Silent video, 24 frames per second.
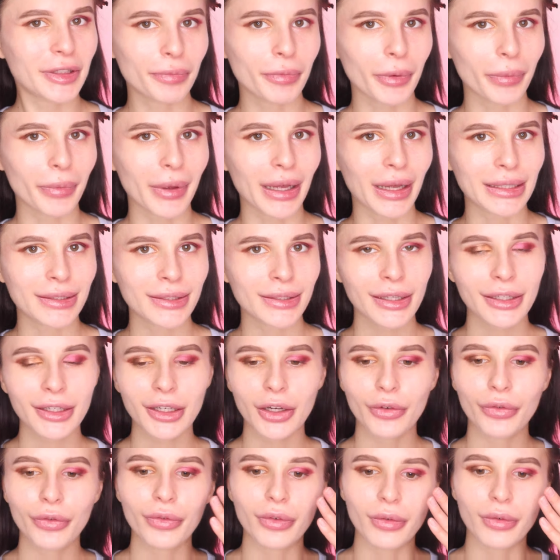типами
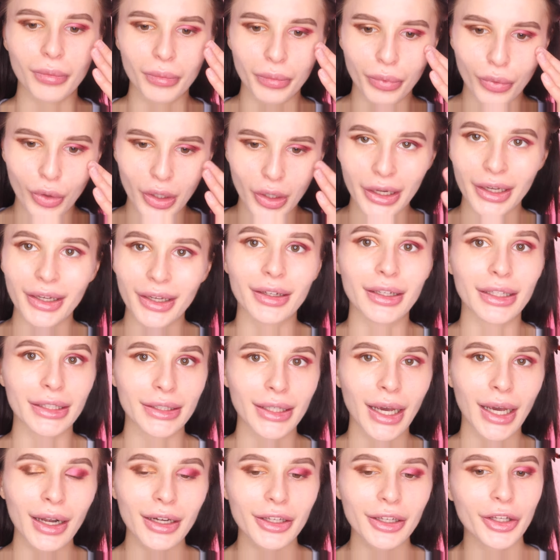оттенков более
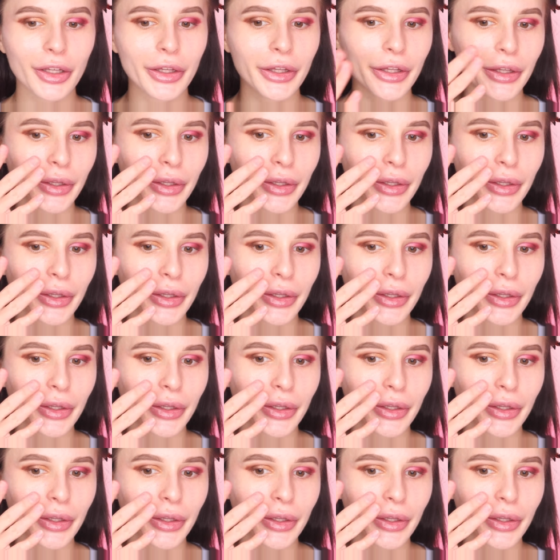яркий